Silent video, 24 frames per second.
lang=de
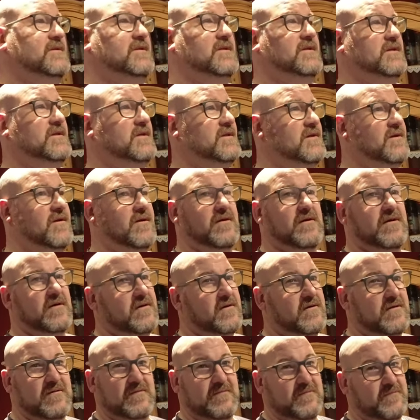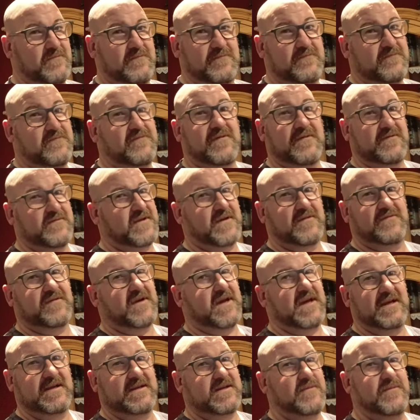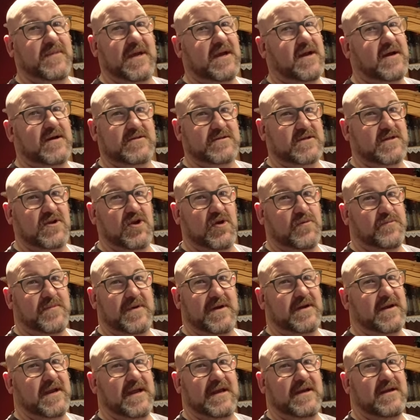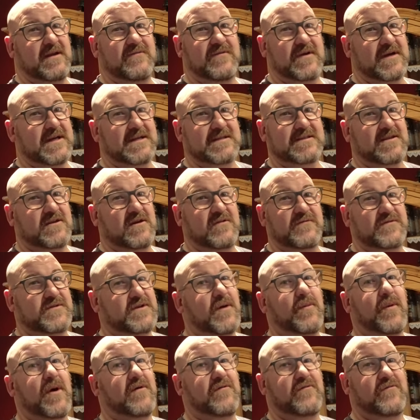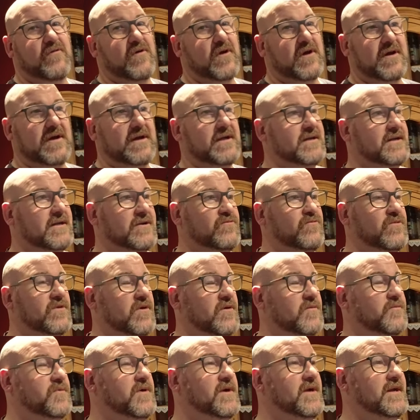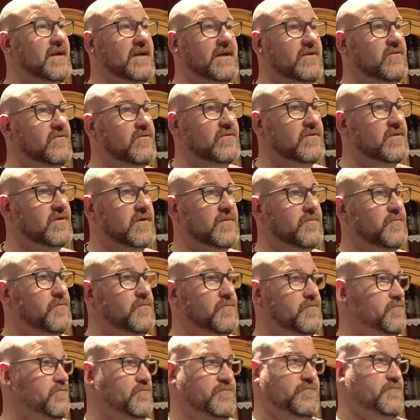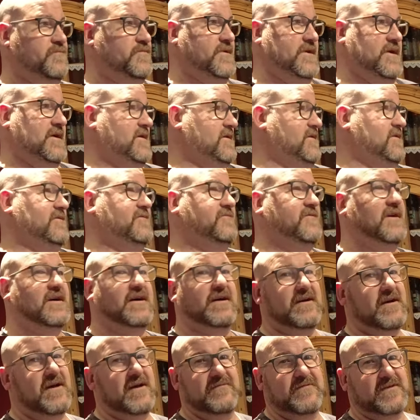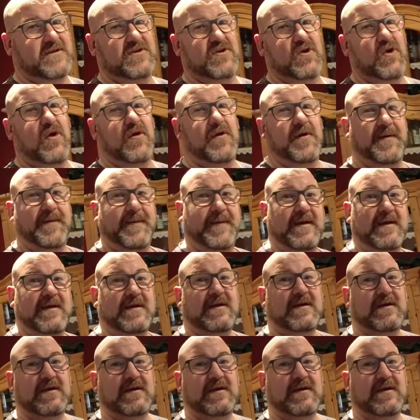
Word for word: Ich äh, das war echt eine Menge. Also ich glaube, mein Handy war gestern auf Dauerfeuer. Es hat nur geplinkt und ge ja, es war einfach die Hölle.